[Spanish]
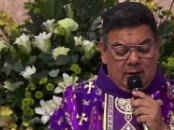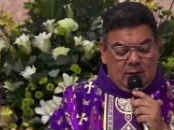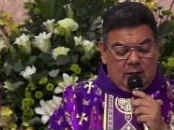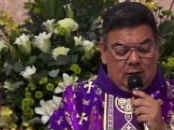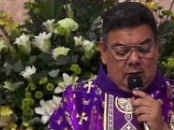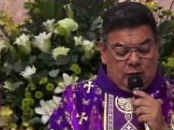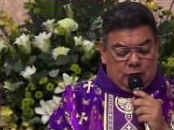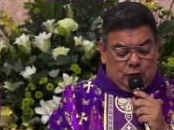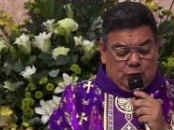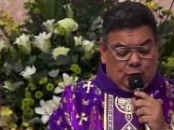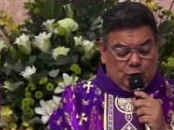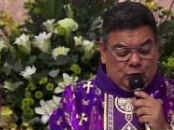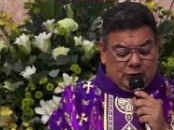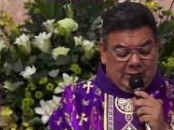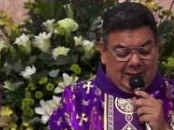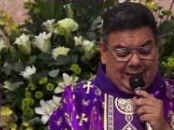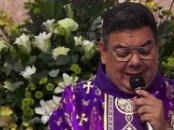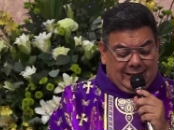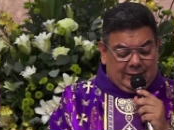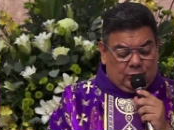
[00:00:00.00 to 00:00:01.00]
Yo sé
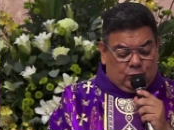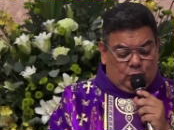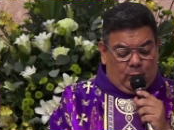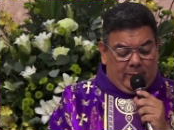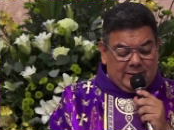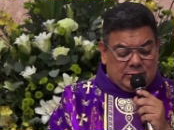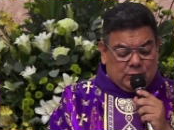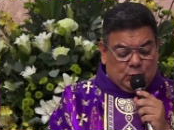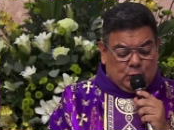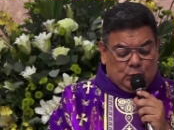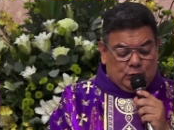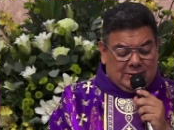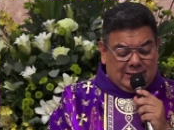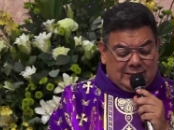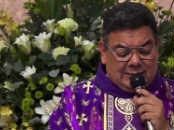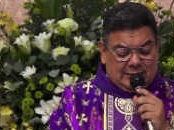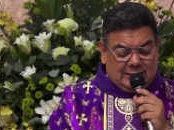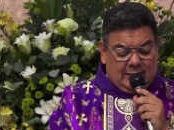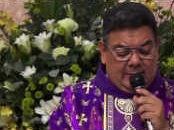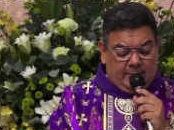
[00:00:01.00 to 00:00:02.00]
que tú me escuchas
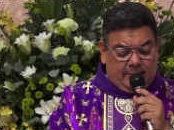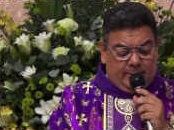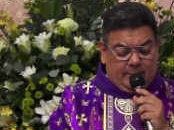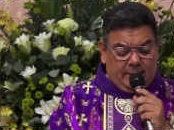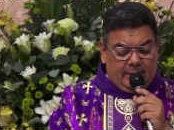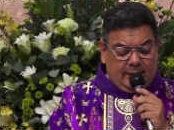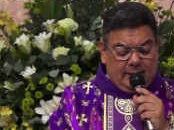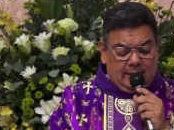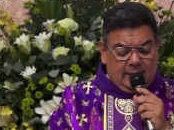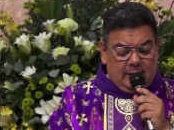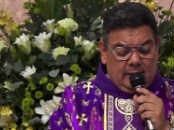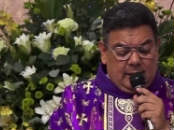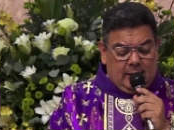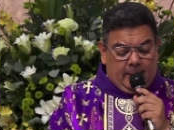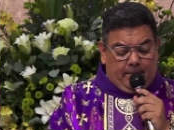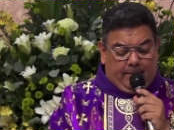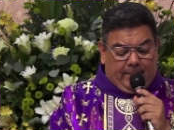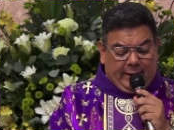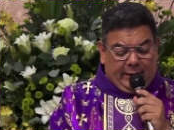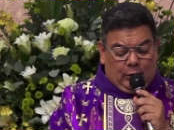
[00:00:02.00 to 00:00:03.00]
siempre,
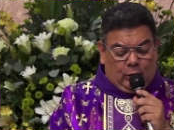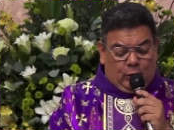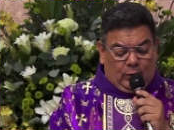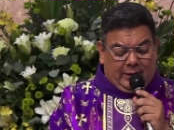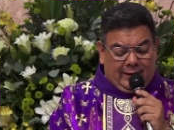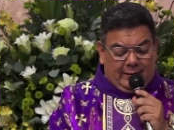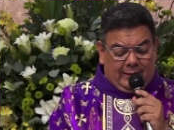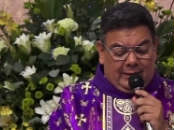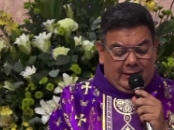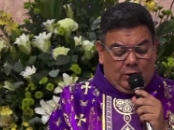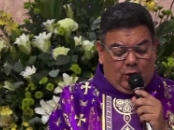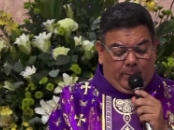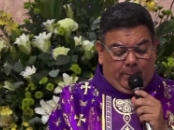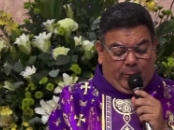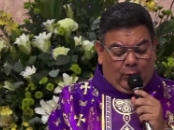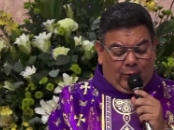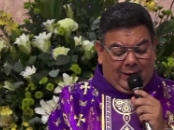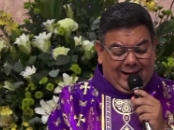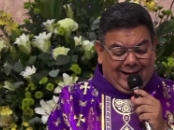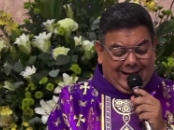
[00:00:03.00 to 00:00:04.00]
pero lo que digo por
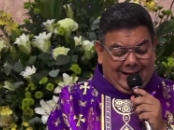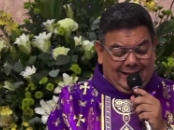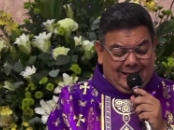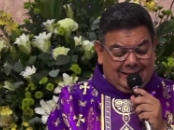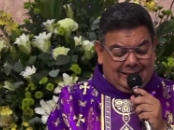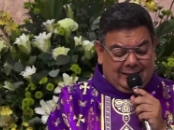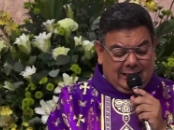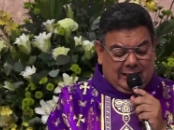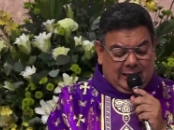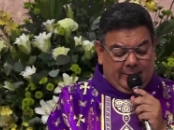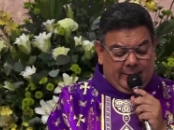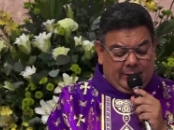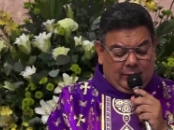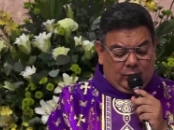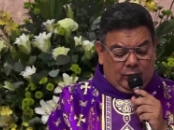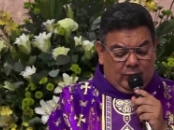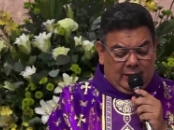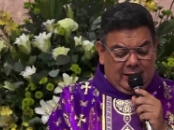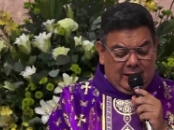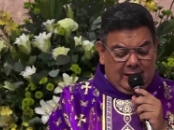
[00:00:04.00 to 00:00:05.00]
la gente que me
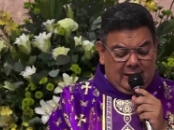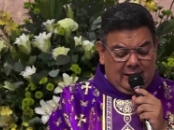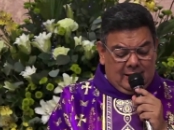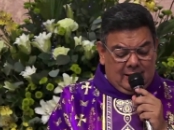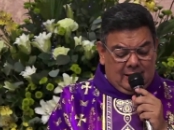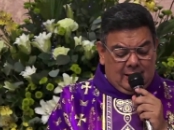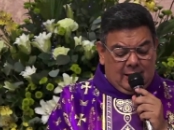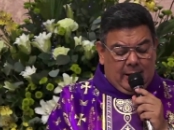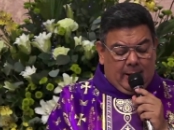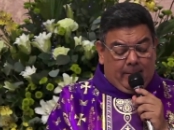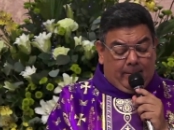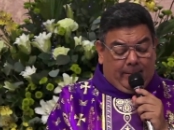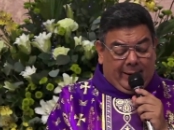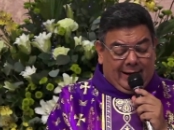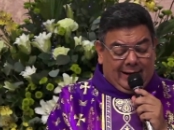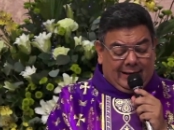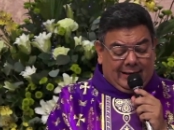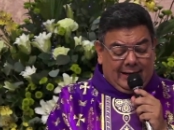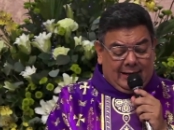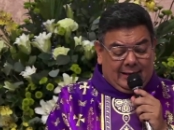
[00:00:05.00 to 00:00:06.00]
rodea, para
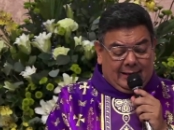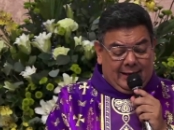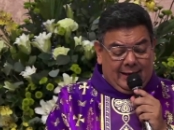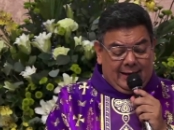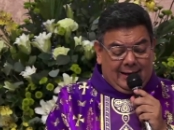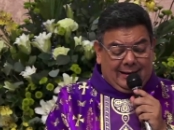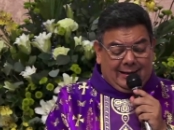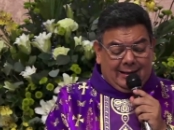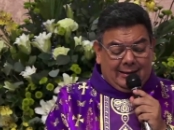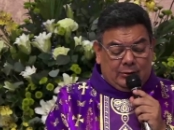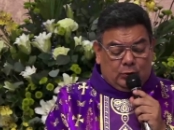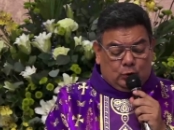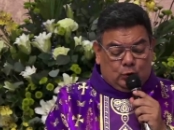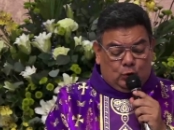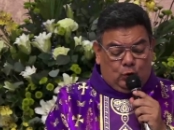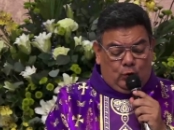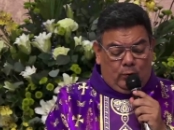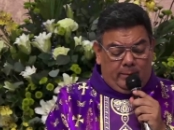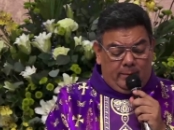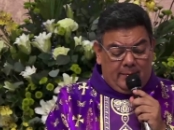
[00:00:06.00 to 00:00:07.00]
que crean que
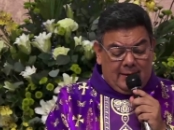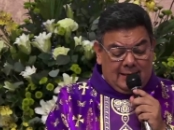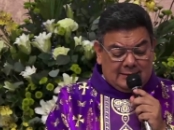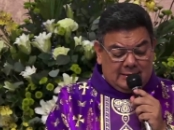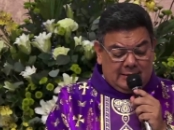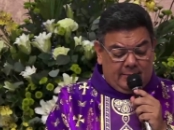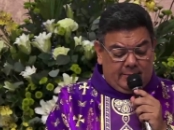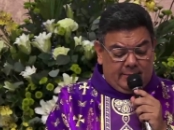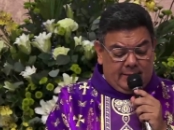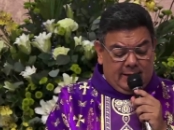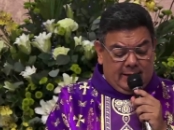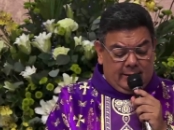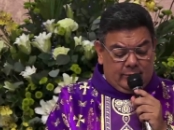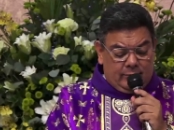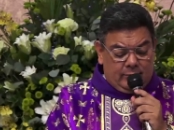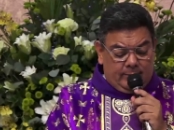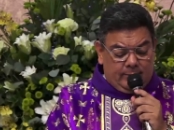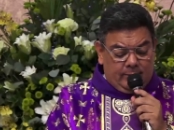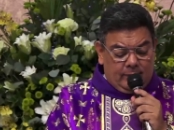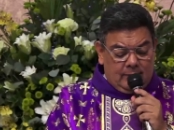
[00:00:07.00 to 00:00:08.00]
tú me has enviado.
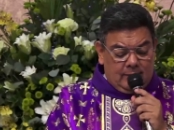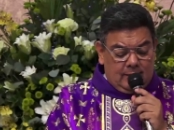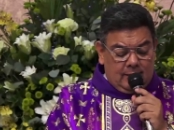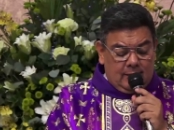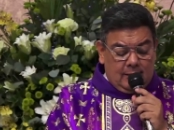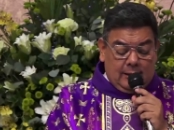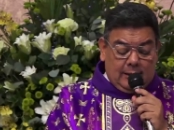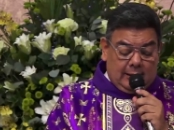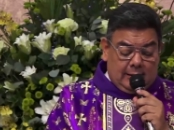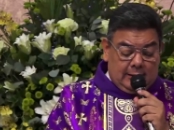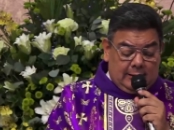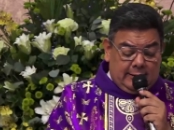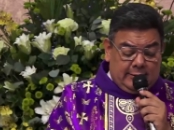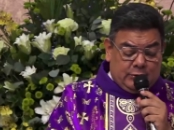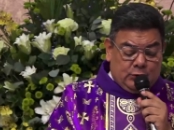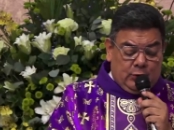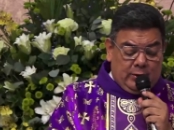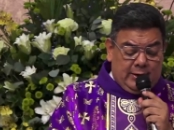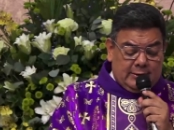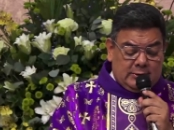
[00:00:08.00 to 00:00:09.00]
Y
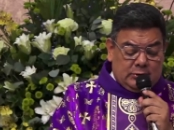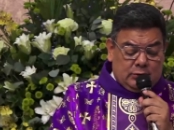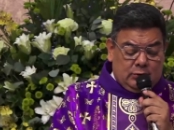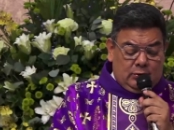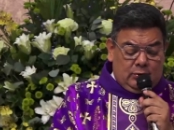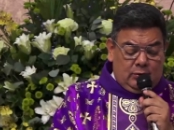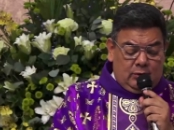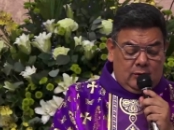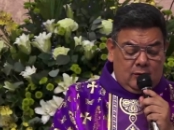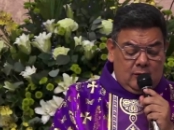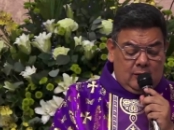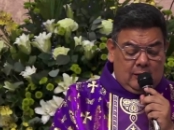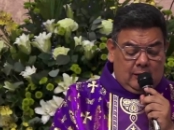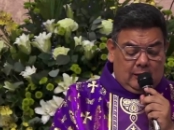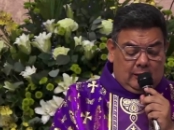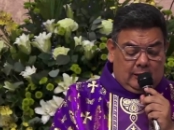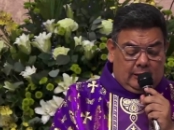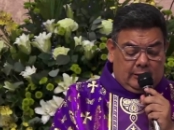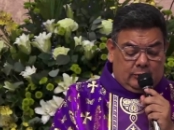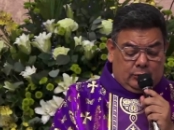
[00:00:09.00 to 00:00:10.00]
dicho esto,
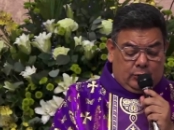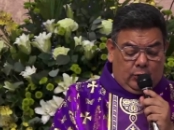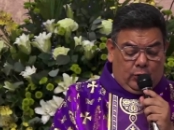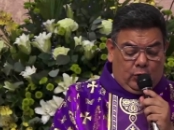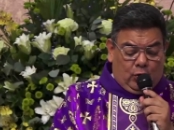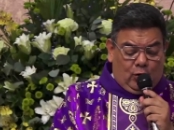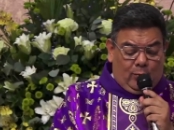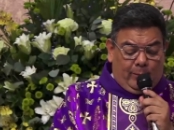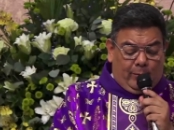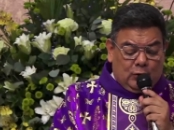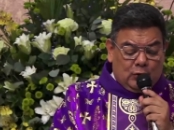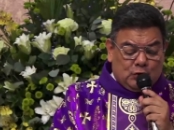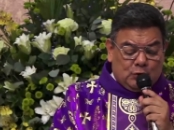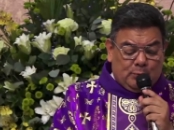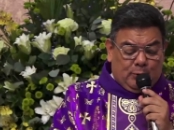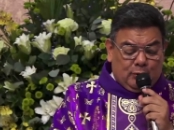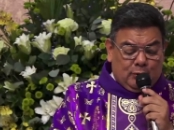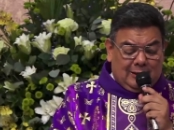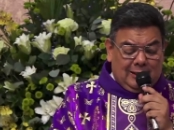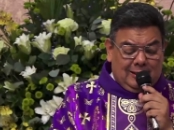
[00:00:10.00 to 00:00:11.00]
gritó con voz
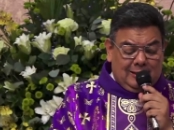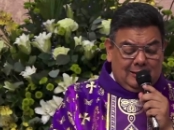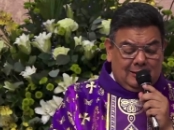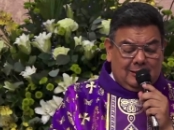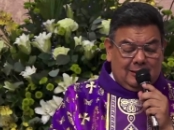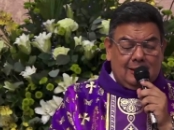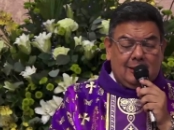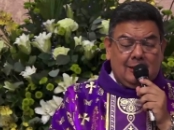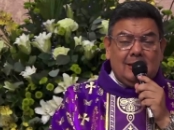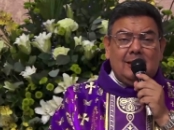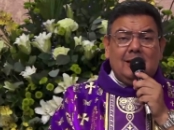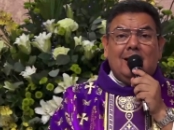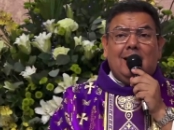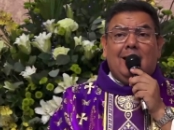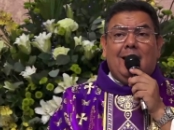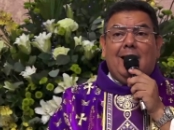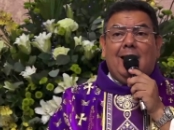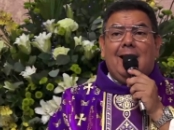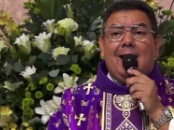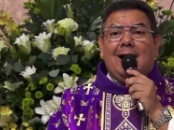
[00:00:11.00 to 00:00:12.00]
potente,
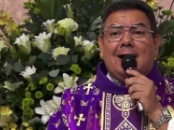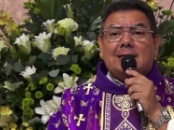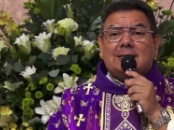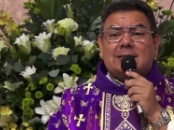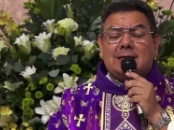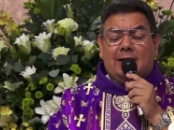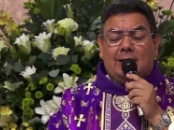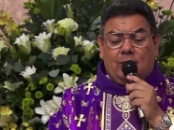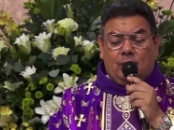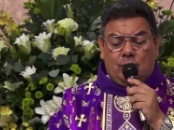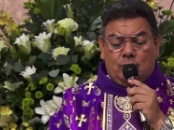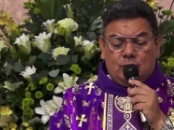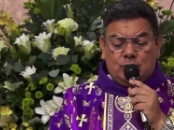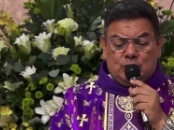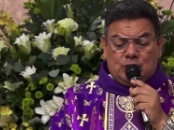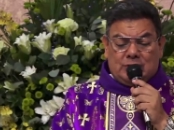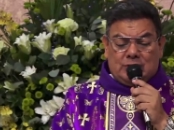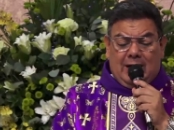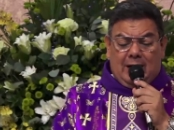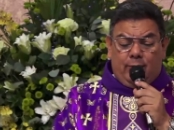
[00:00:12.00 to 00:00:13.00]
Lázaro,
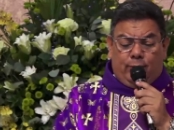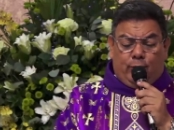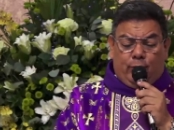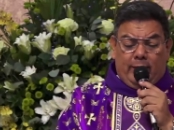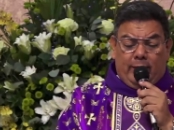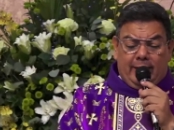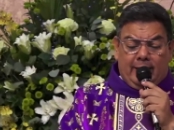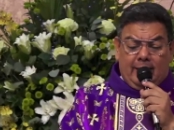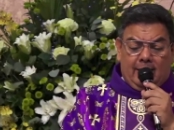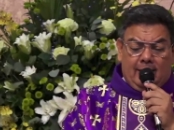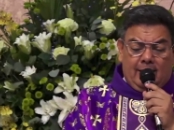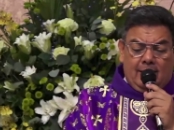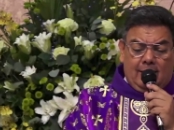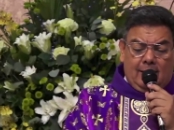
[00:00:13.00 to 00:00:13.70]
sal fuera.